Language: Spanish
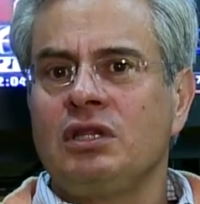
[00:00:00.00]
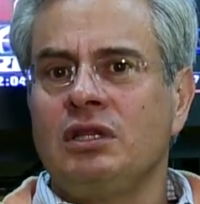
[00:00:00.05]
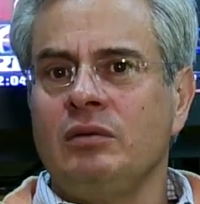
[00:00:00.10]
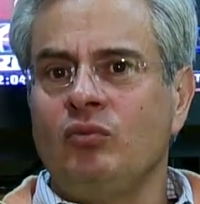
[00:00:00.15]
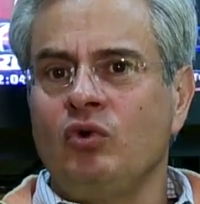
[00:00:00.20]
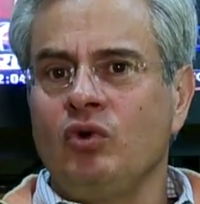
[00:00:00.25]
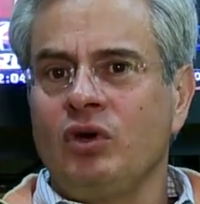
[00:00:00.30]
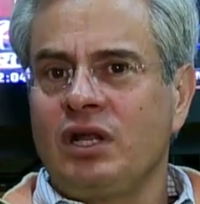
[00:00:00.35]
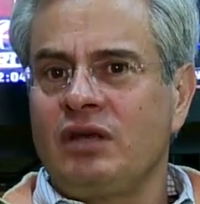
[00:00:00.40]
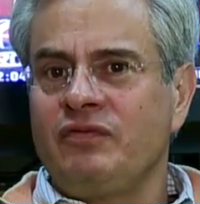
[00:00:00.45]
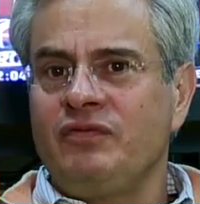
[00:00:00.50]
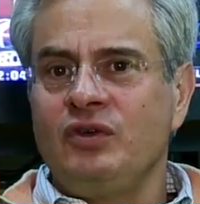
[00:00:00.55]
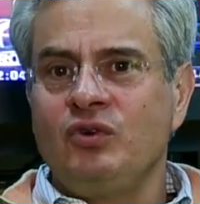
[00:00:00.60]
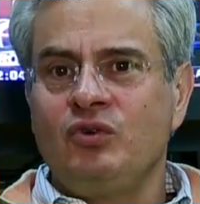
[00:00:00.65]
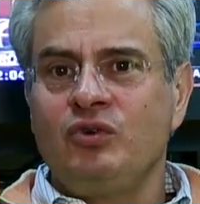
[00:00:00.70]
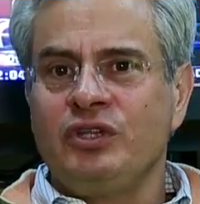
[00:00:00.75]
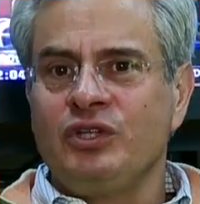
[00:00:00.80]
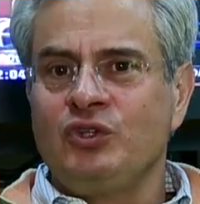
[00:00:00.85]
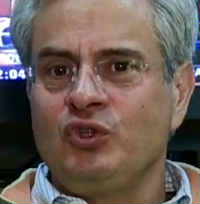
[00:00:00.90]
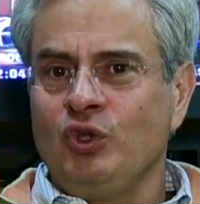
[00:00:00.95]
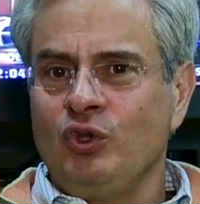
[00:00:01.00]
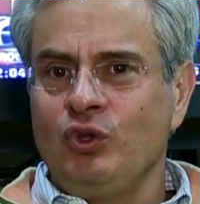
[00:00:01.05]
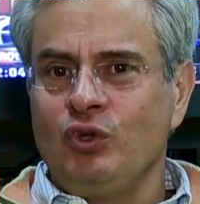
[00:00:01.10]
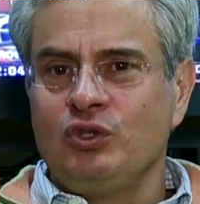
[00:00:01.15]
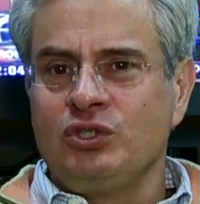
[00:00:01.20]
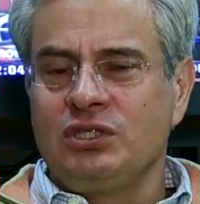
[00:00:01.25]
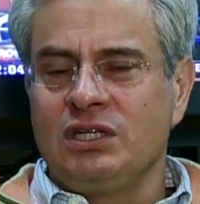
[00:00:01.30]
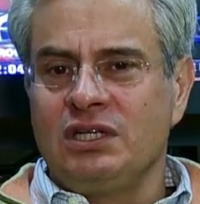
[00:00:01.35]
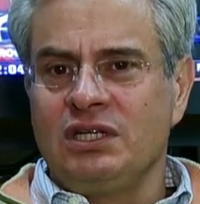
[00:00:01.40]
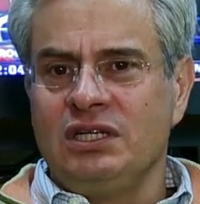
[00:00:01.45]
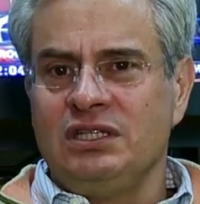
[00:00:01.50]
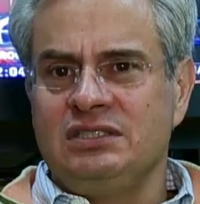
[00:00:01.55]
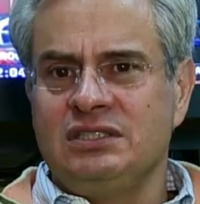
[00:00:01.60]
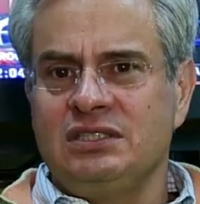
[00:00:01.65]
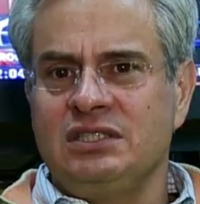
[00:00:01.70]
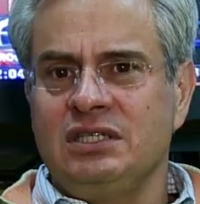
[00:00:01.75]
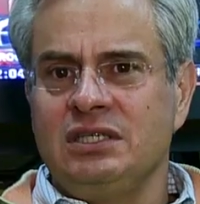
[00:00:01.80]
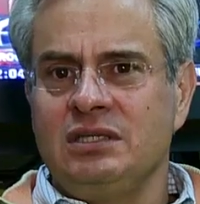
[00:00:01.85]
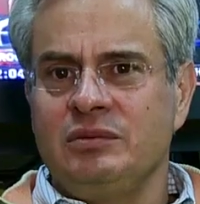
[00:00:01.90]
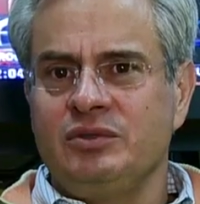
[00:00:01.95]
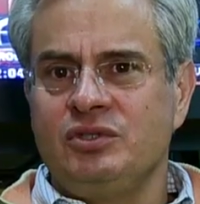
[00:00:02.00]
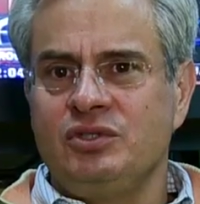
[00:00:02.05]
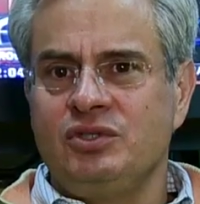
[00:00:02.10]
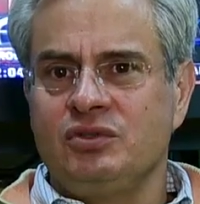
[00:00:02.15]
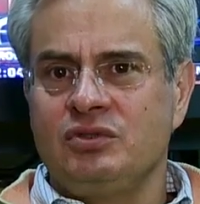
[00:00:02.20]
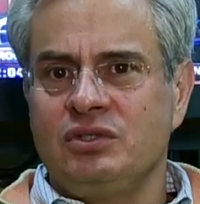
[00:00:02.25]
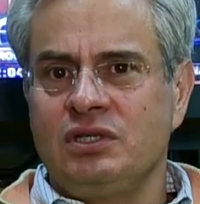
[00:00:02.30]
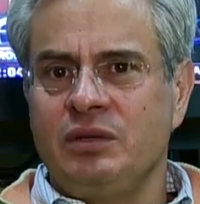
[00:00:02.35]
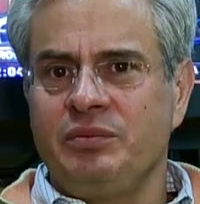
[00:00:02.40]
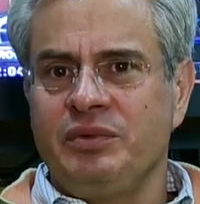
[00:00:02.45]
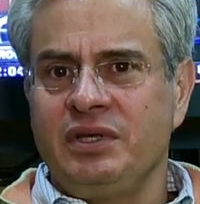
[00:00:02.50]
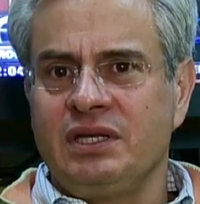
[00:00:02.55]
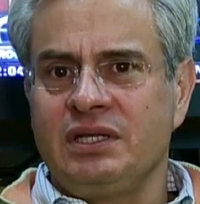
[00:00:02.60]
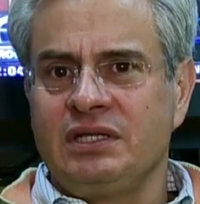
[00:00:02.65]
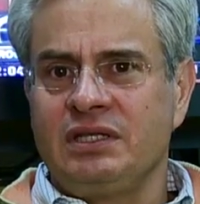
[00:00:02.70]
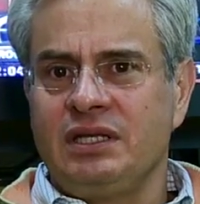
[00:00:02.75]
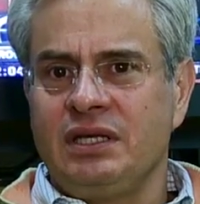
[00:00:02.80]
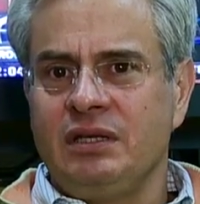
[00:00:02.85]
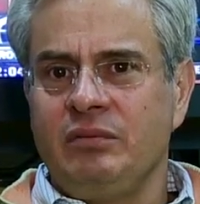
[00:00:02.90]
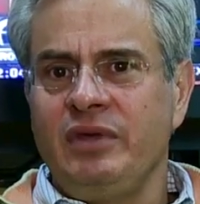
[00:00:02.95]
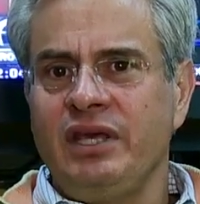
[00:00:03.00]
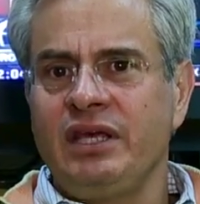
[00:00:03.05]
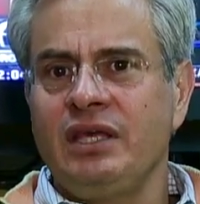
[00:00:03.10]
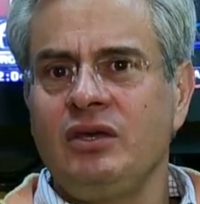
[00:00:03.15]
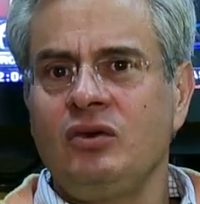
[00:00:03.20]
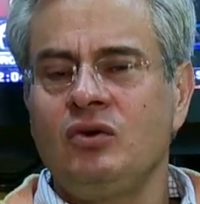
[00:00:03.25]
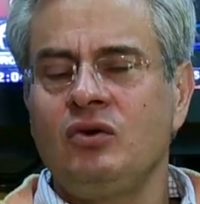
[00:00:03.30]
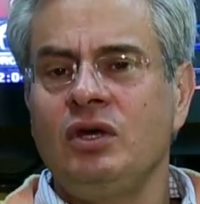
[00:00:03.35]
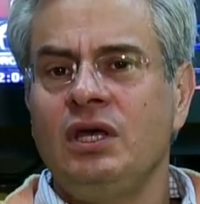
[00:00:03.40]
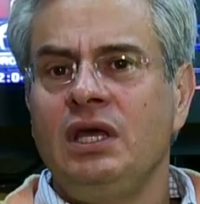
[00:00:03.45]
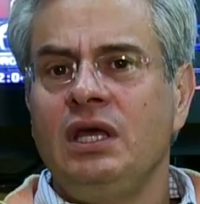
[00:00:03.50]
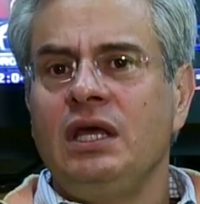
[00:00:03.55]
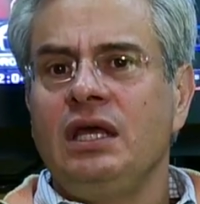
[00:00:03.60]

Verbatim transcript: demográfico de todos los canales de televisión abierta en México